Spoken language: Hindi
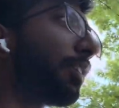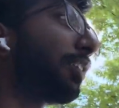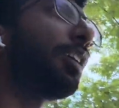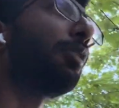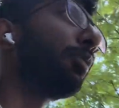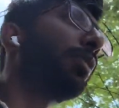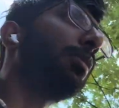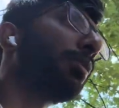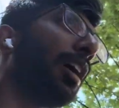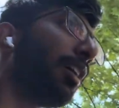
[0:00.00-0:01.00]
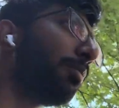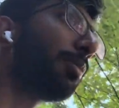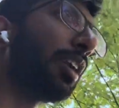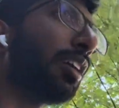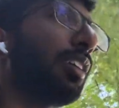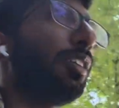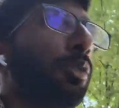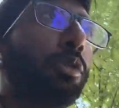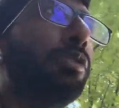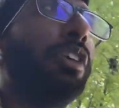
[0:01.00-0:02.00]
करता रहूँगा मतलब काम पढ़ाई
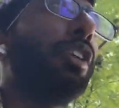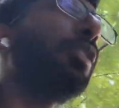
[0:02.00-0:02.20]
रोज़ वीडियो